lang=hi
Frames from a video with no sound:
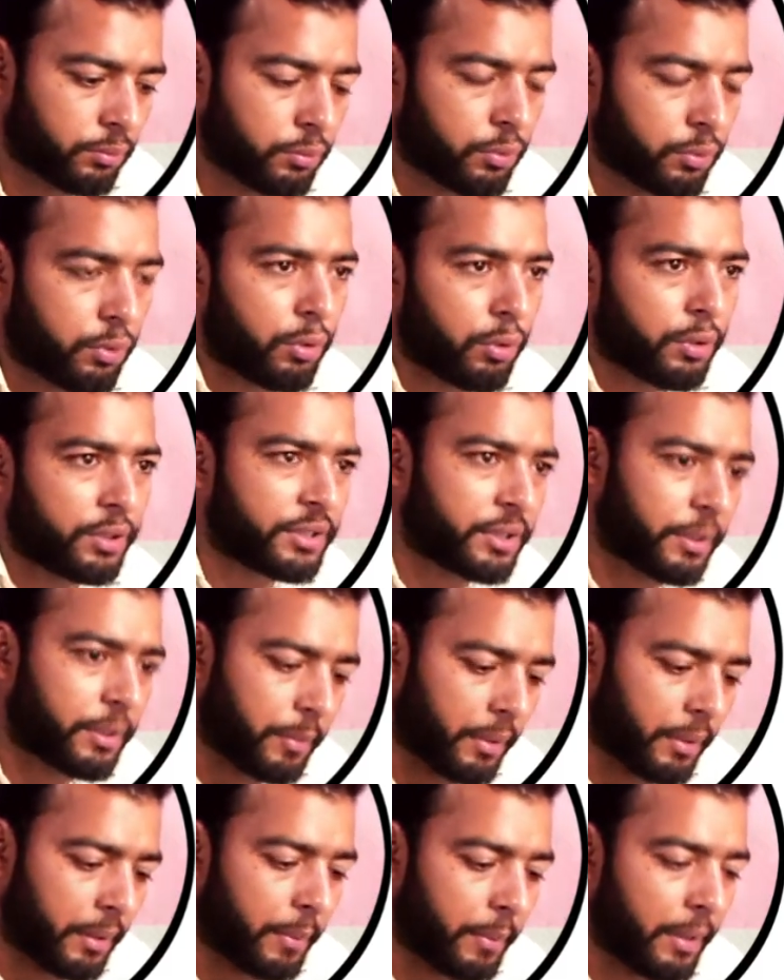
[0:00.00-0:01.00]
और
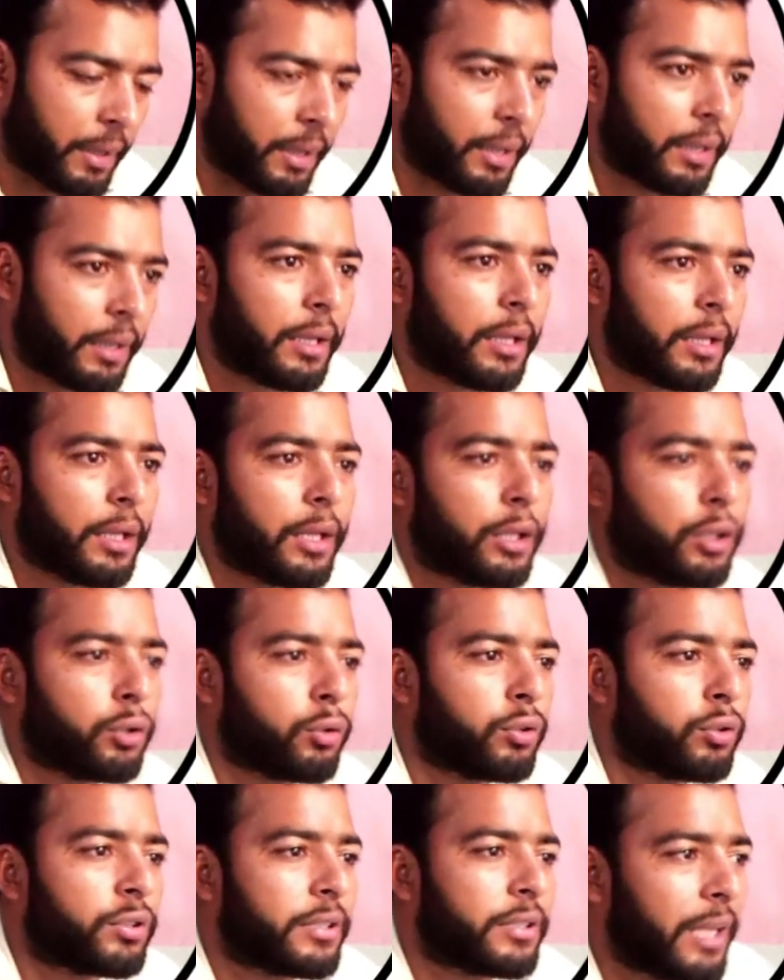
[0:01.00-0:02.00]
इसमें मैं
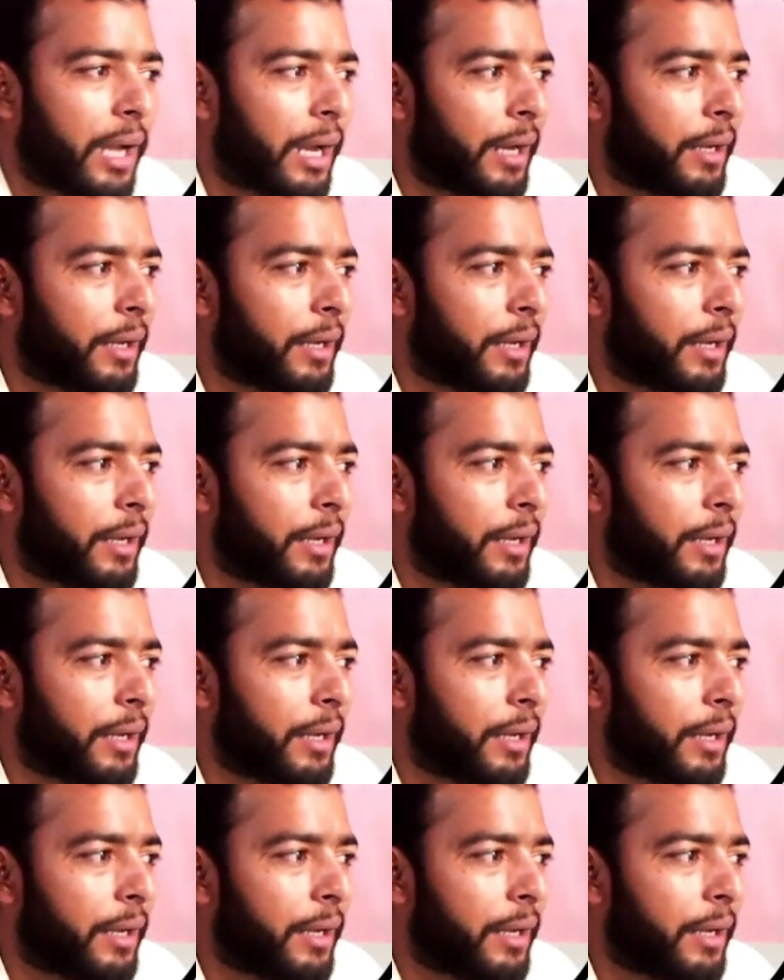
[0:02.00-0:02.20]
इसकी